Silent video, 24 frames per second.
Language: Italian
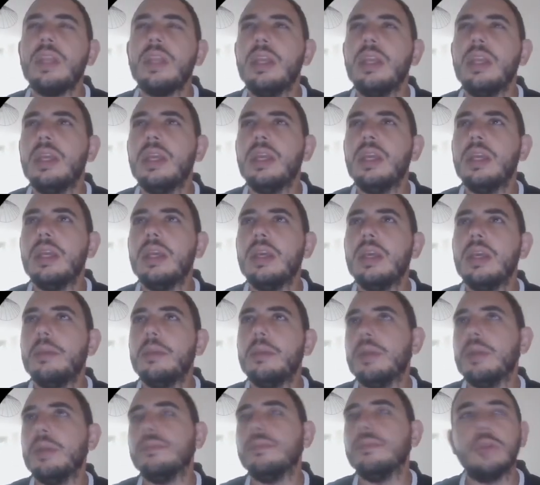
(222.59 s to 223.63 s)
e
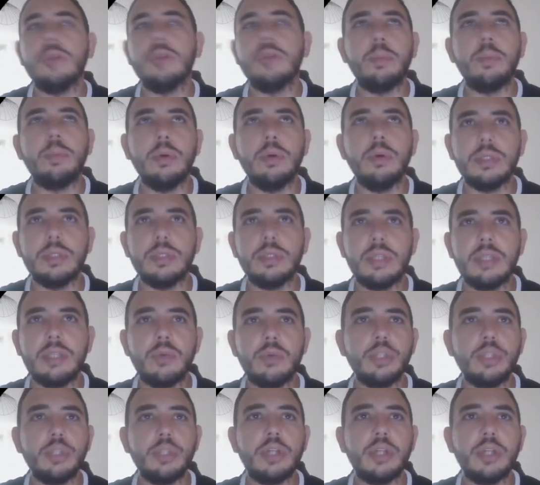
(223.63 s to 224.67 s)
beh, dopo sta a voi
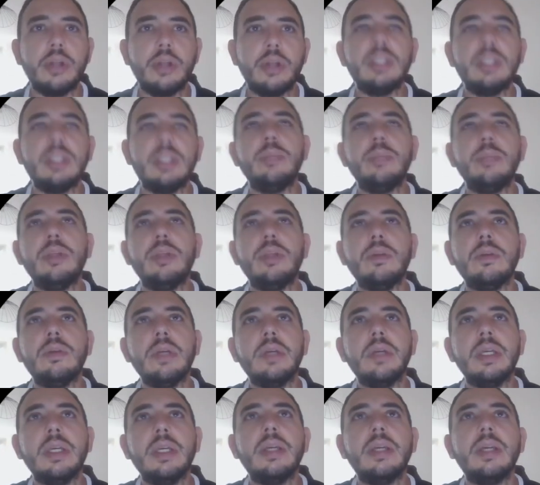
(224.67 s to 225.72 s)
giocare un attimino
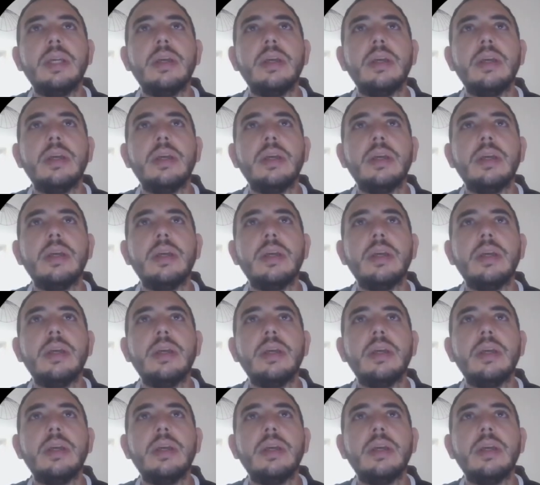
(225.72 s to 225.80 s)
e